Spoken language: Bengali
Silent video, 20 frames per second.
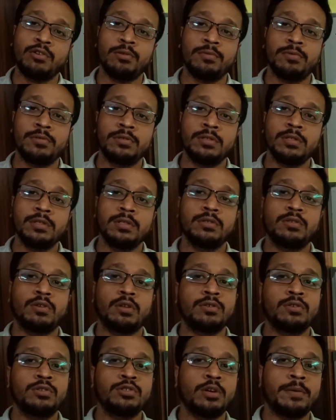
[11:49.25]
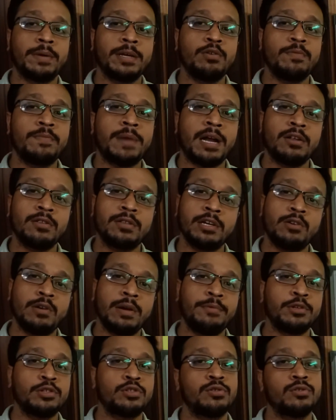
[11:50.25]
করব ততক্ষণ সবাই খুব ভালো থেকো
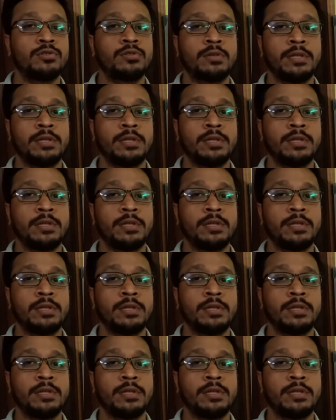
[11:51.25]
এবং সুস্থ